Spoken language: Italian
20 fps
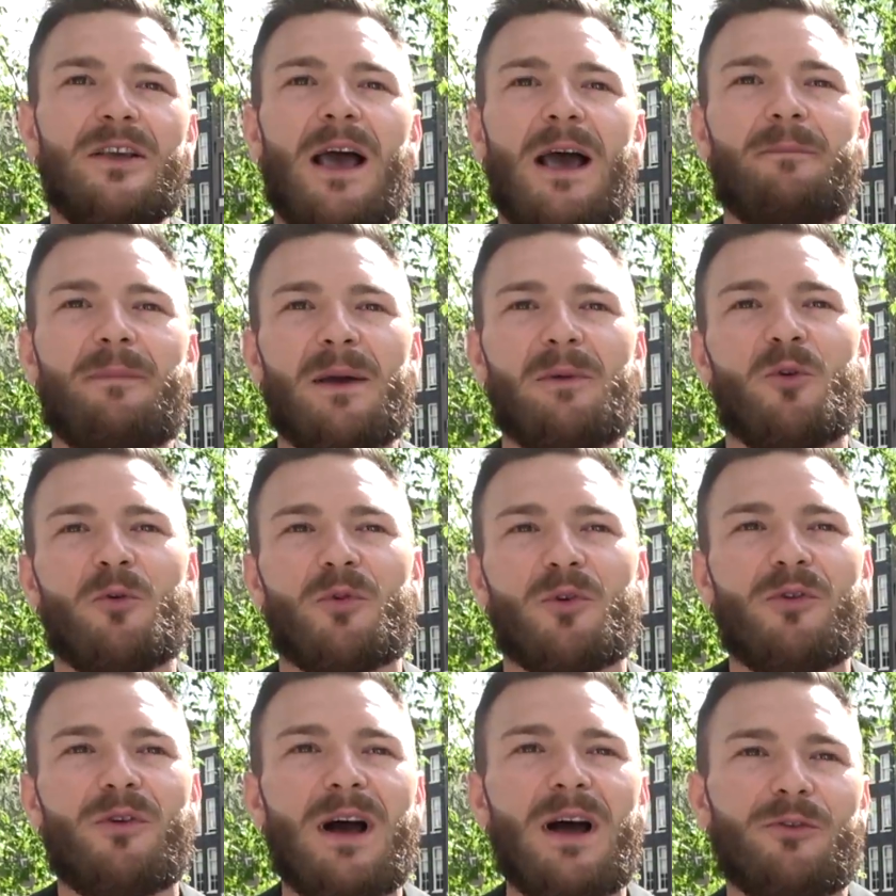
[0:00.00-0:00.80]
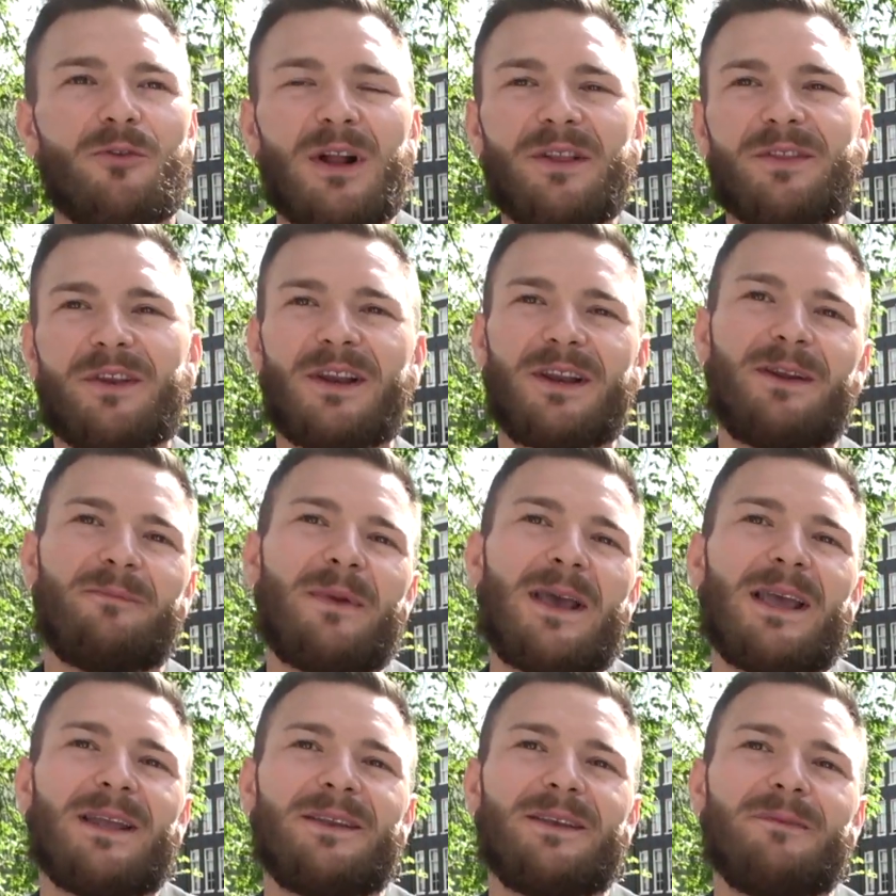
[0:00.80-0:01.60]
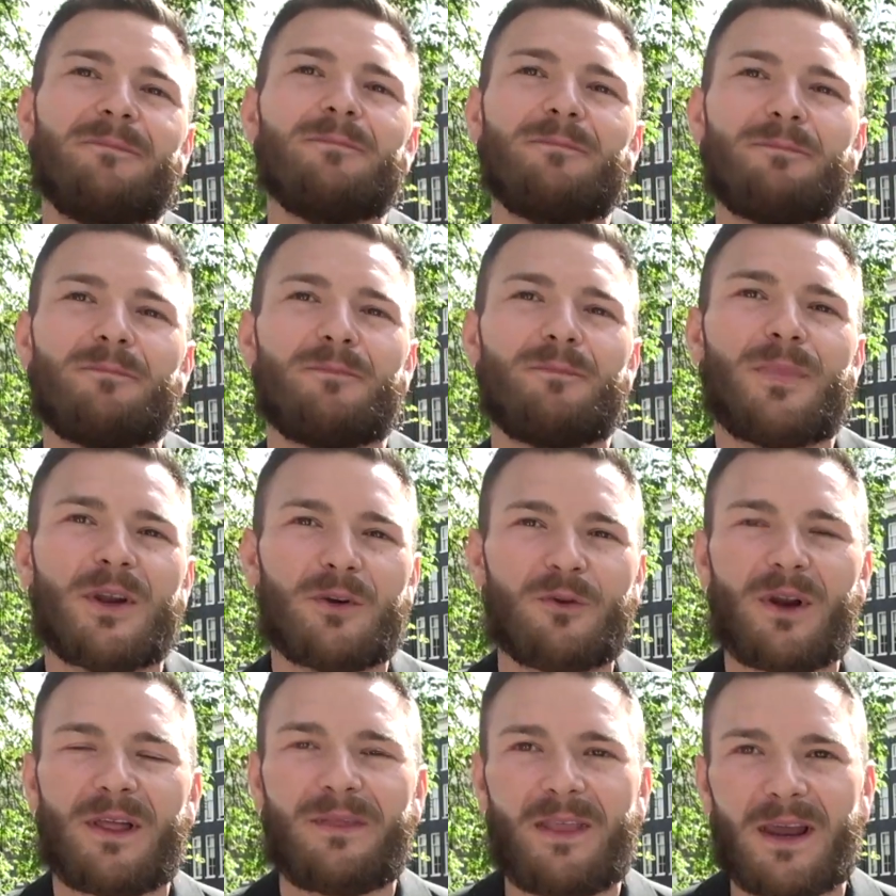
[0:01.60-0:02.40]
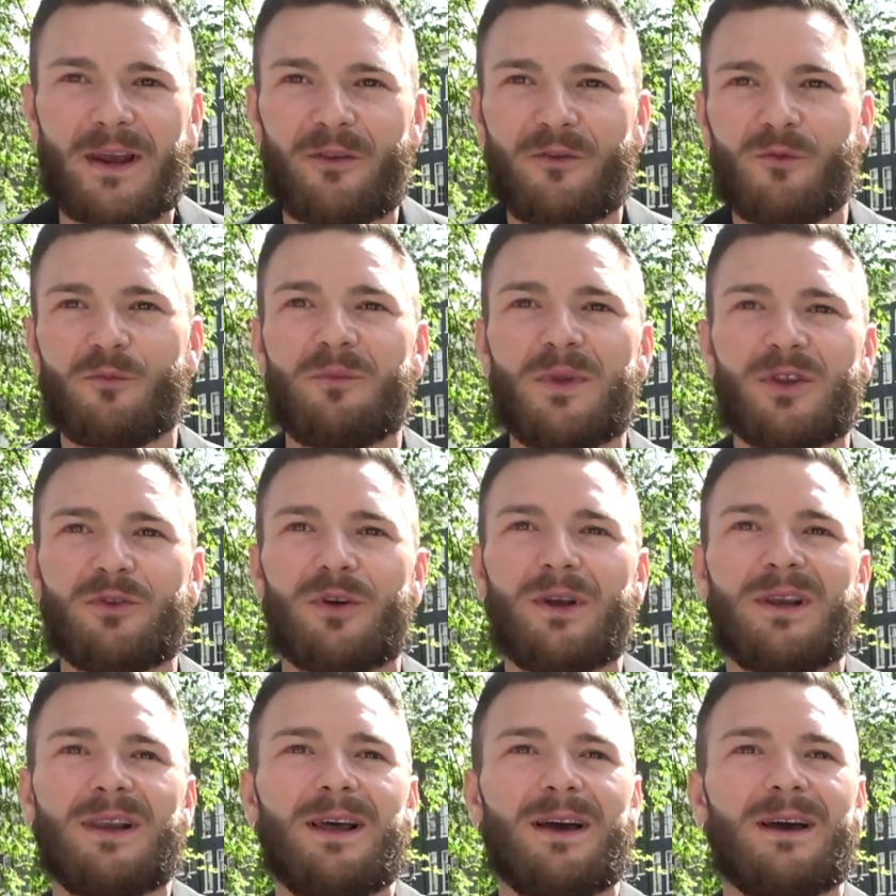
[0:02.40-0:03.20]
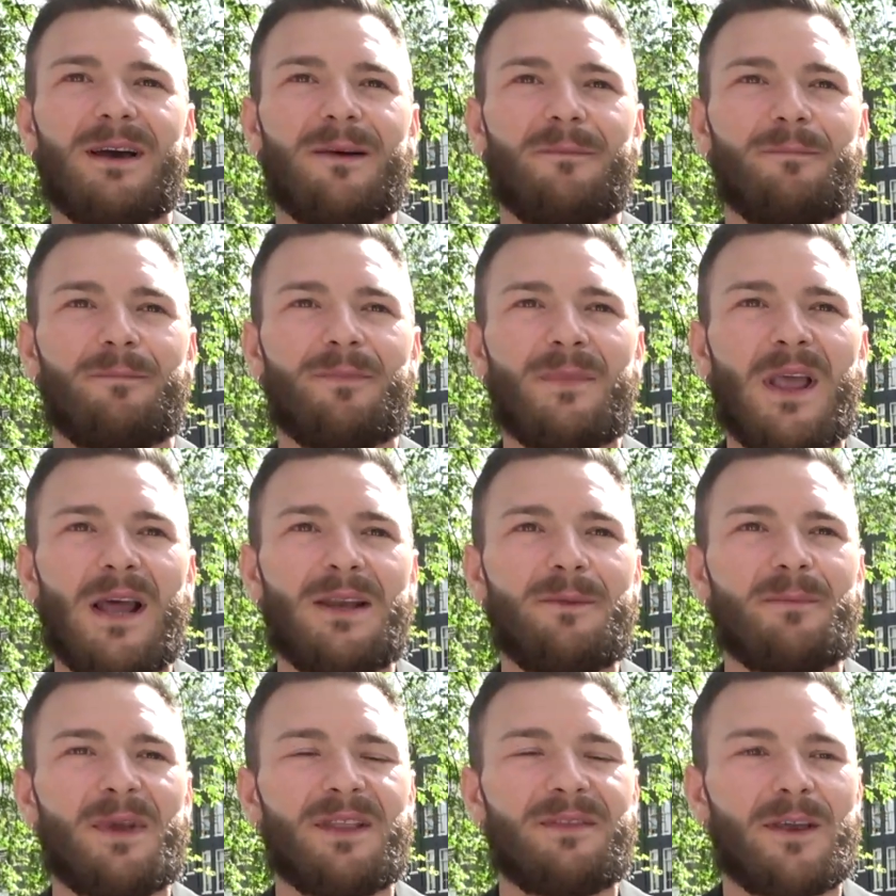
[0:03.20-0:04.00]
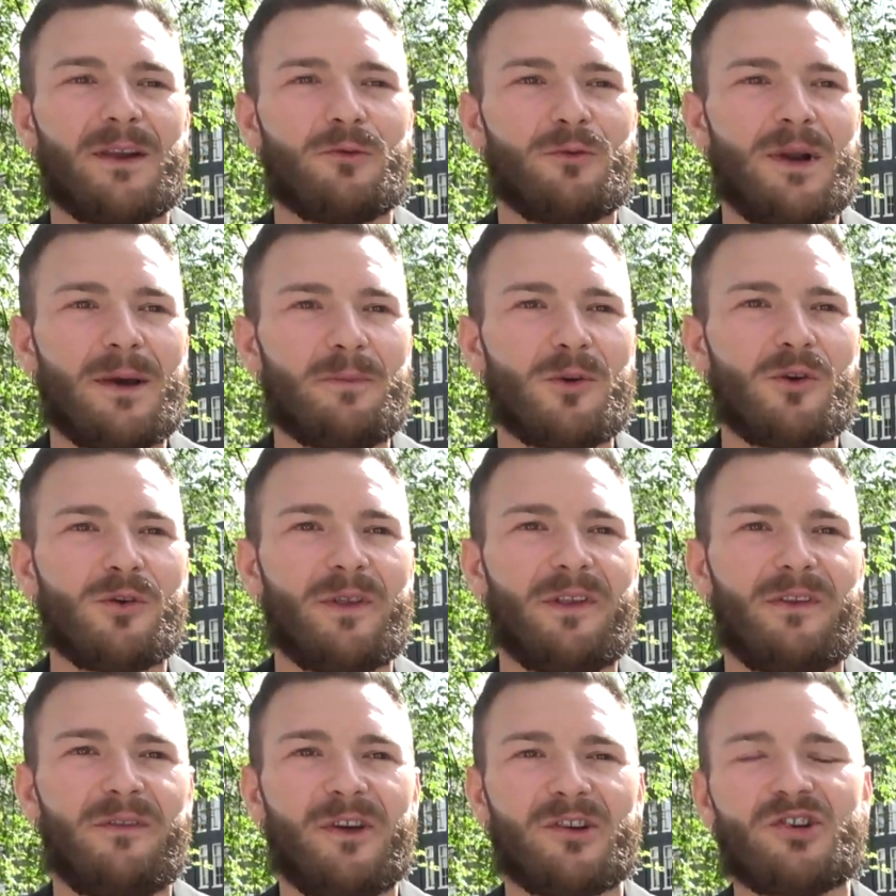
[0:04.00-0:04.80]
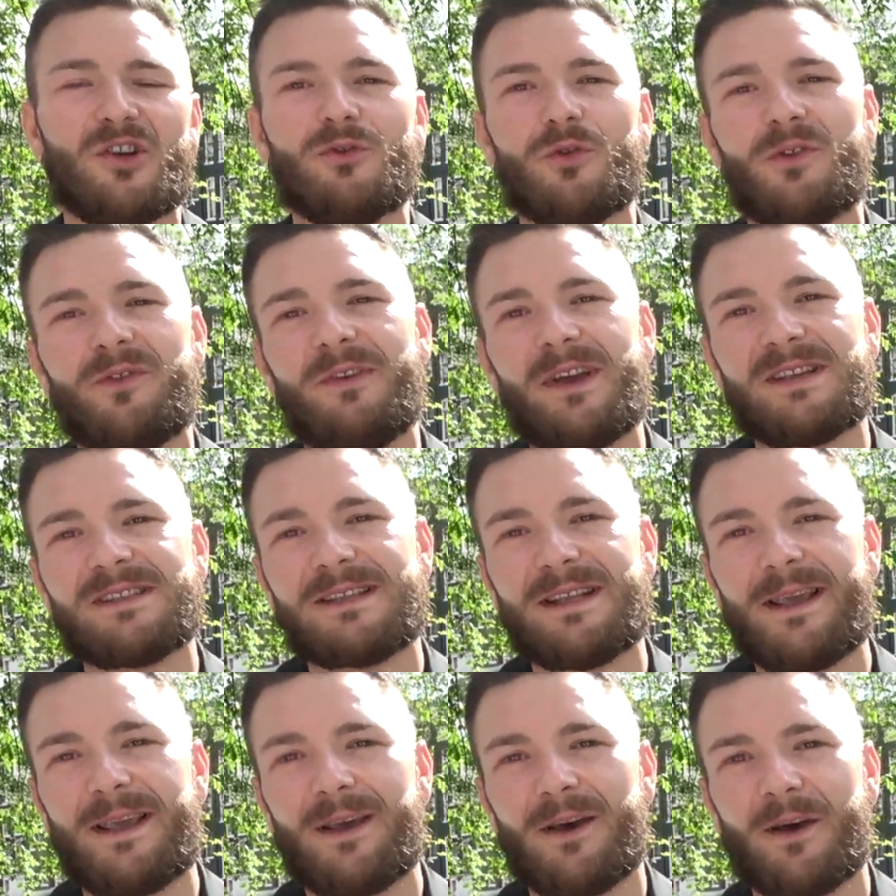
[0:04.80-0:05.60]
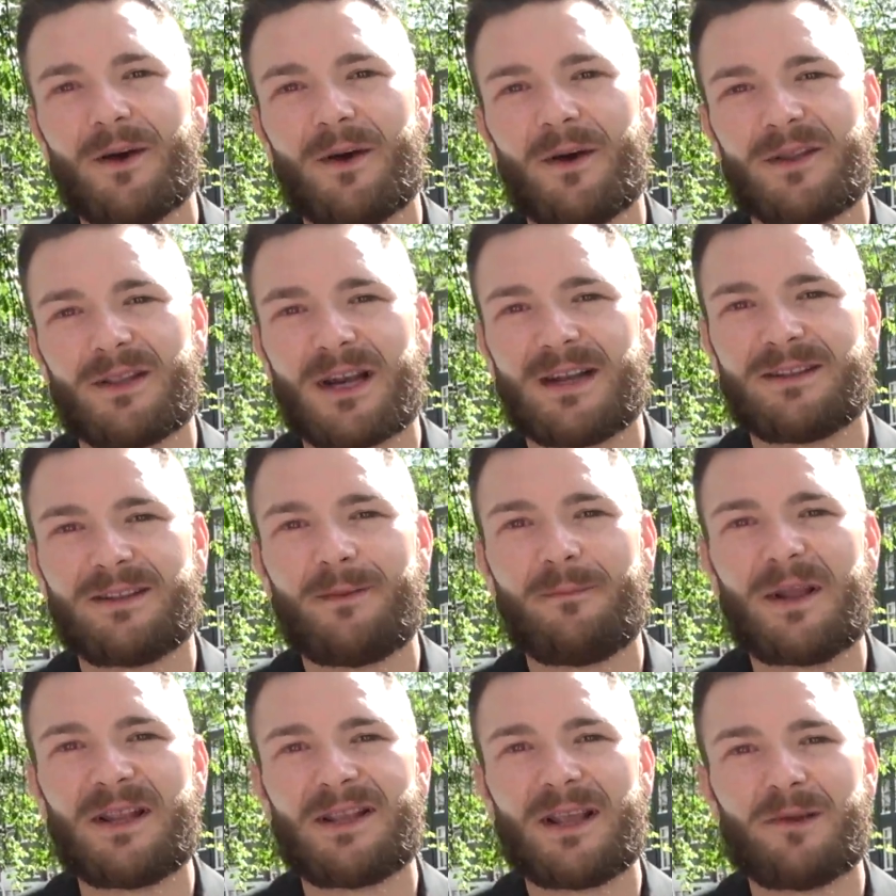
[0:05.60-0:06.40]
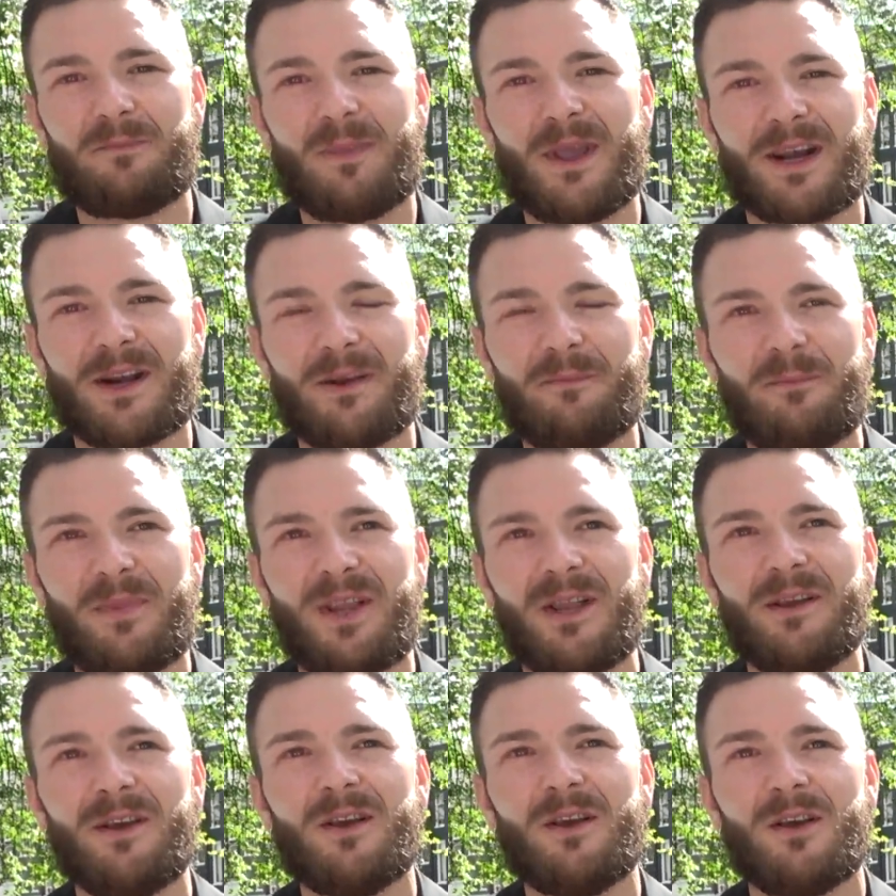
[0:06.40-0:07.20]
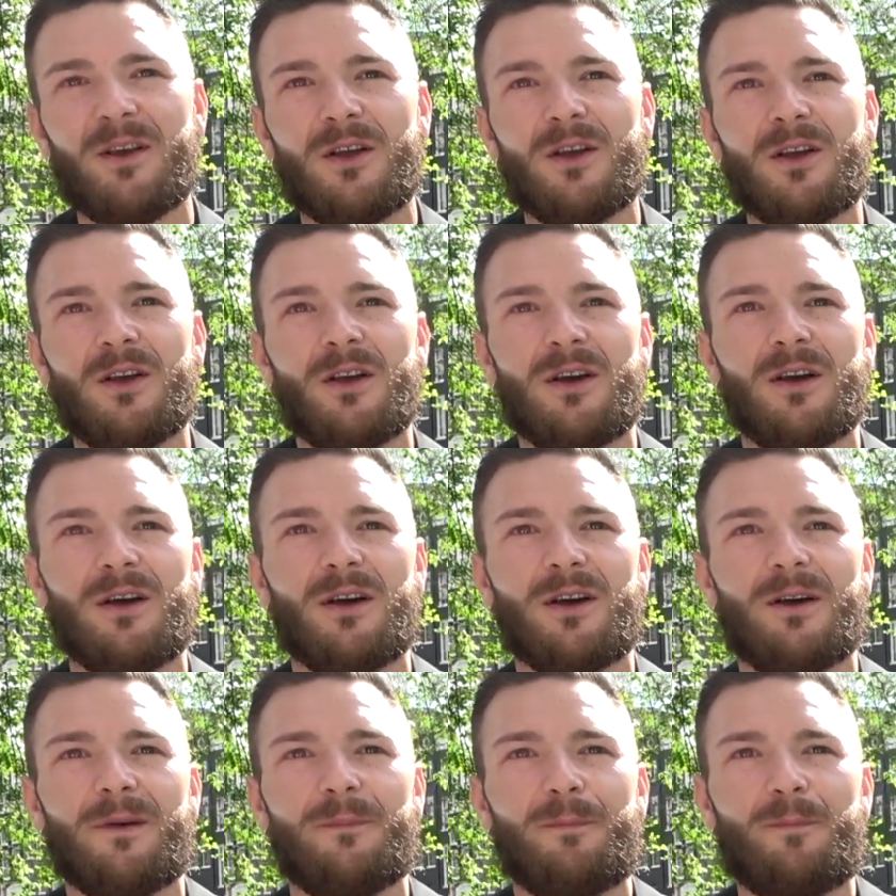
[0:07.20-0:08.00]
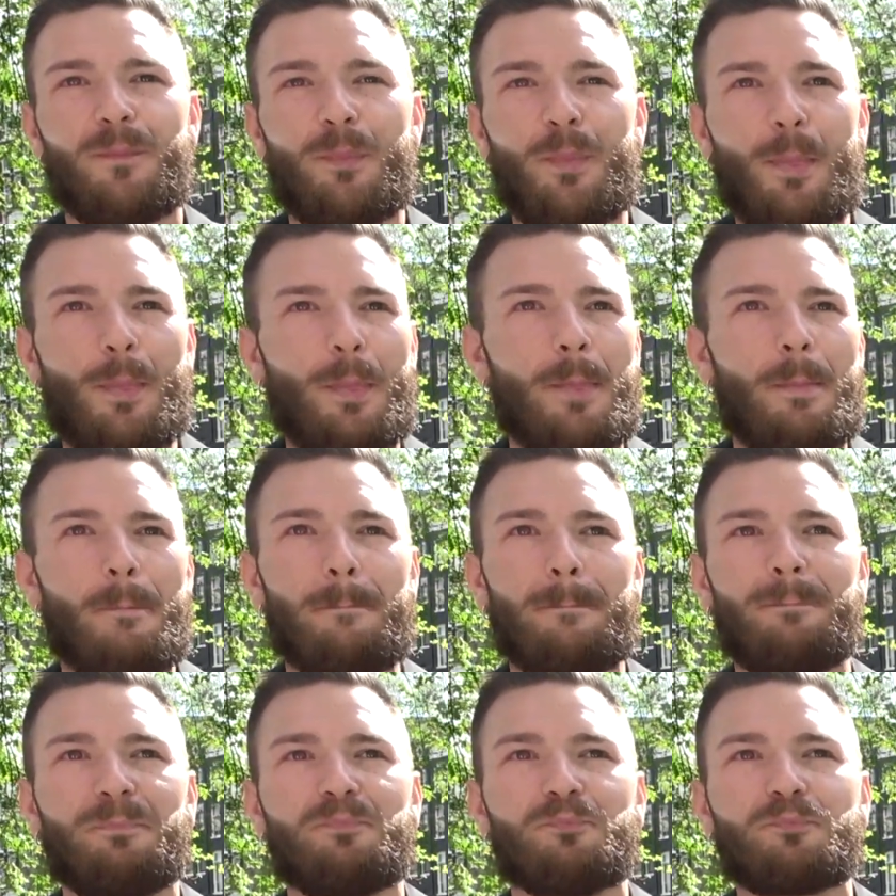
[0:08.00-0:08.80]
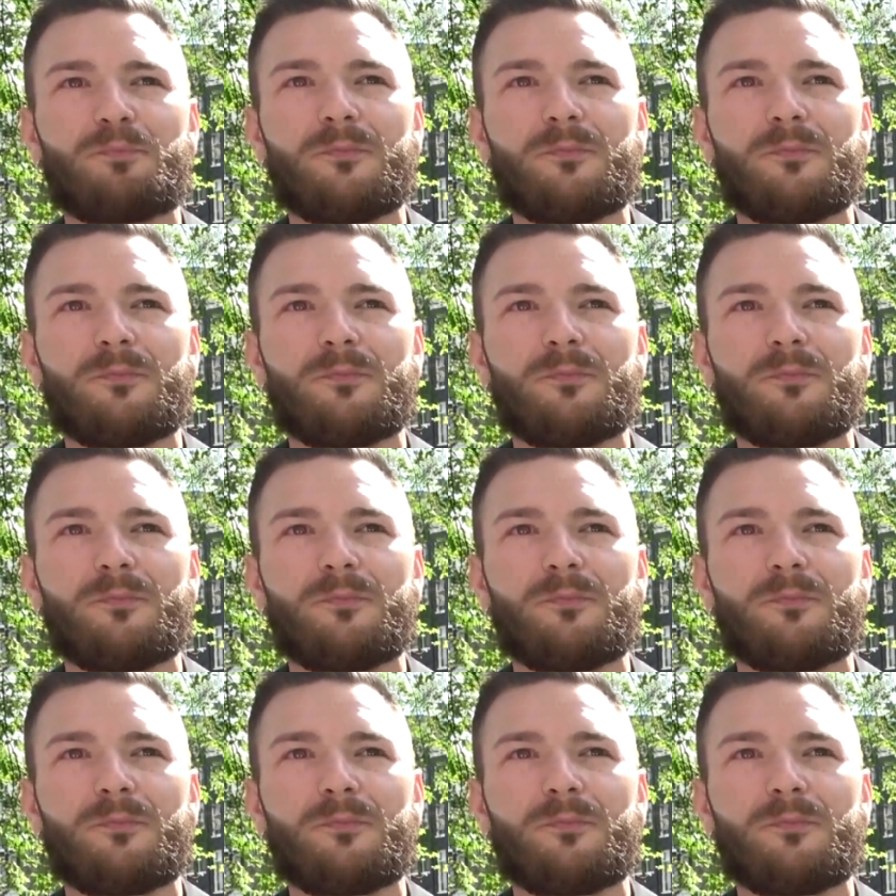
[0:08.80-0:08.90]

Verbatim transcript: Abbiamo provato altri rimedi per non andare subito all'impiantare una protesi facendo diversi uh, eh, trattamenti al PRP. Um, ehm,